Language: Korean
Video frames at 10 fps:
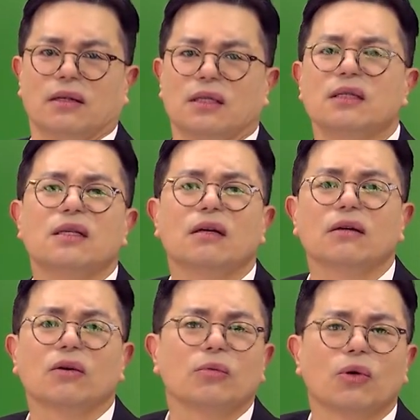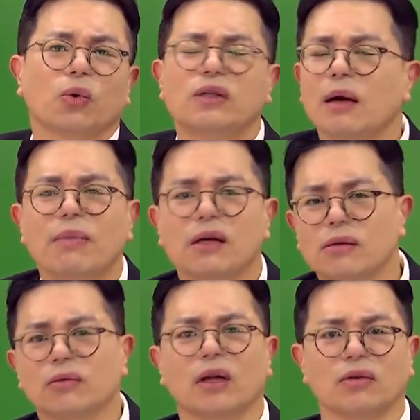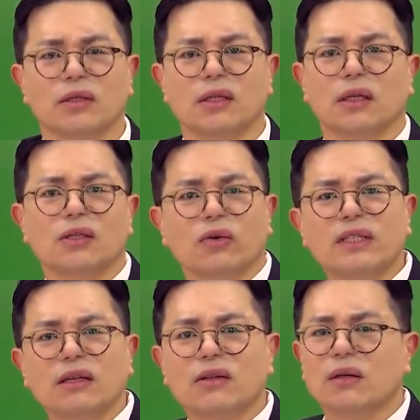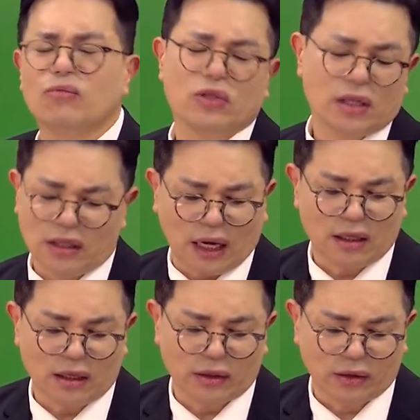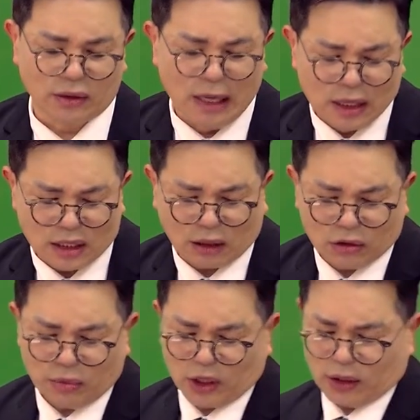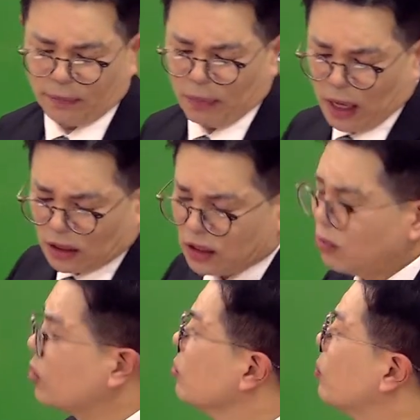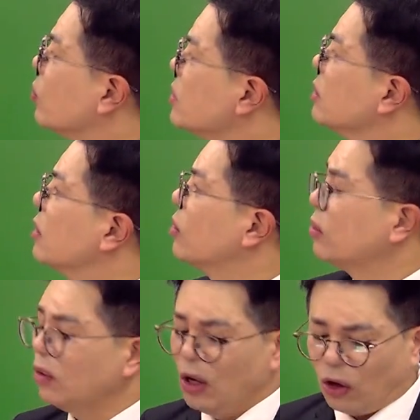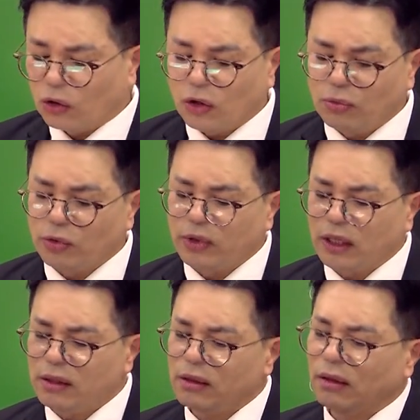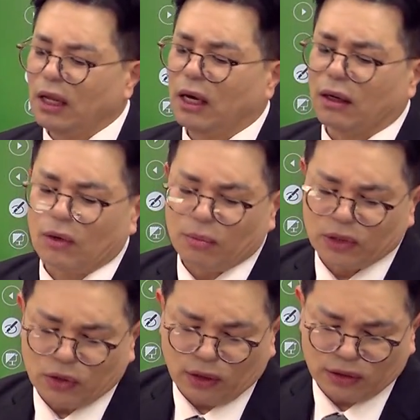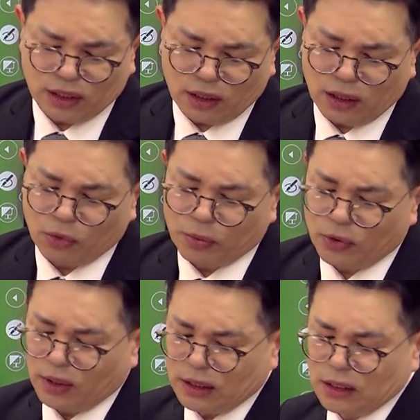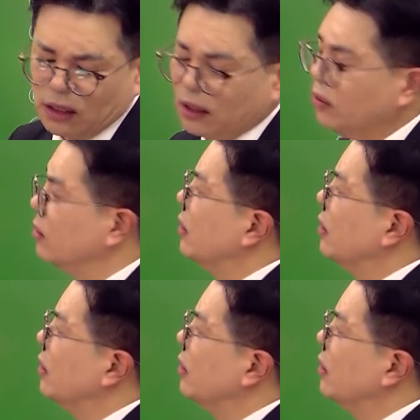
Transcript: 진짜 이거 여러분들 골탕 먹이려고 낸 거지 이게 정상적인 문제는 아니에요. 자, 그러면 지금 여러분들 보시는 대로 어떤 부분이 틀렸나라고 한번 저하고 생각해 볼 필요가 있잖아요.